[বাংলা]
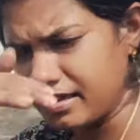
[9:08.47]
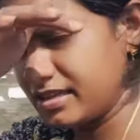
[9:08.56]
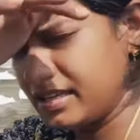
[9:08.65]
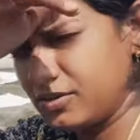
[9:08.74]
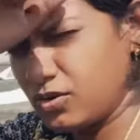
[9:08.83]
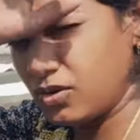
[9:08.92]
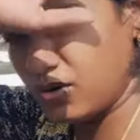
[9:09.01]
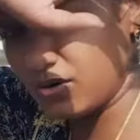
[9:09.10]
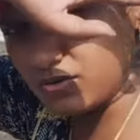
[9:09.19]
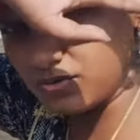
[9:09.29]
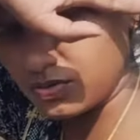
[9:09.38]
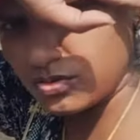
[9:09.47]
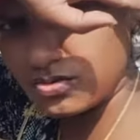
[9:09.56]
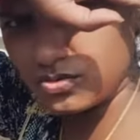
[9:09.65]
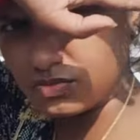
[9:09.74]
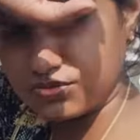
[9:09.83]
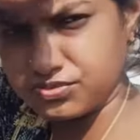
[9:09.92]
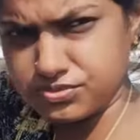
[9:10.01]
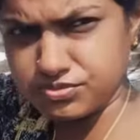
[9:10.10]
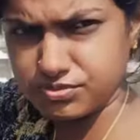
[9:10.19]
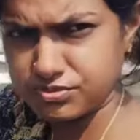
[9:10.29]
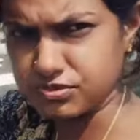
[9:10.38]
কি রোদ উ
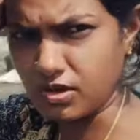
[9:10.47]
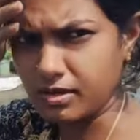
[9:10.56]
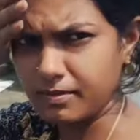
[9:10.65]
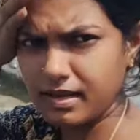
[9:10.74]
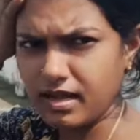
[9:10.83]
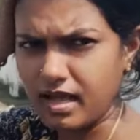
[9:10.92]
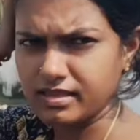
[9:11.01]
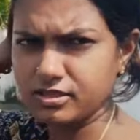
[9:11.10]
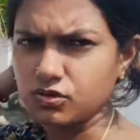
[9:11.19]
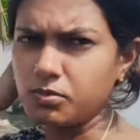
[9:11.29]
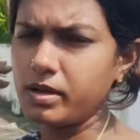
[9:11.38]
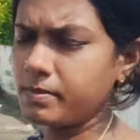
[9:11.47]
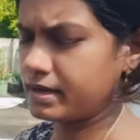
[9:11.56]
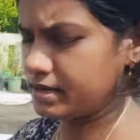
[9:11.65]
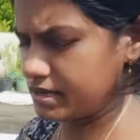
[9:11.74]
সকালবেলা কাচার সময় পাইনি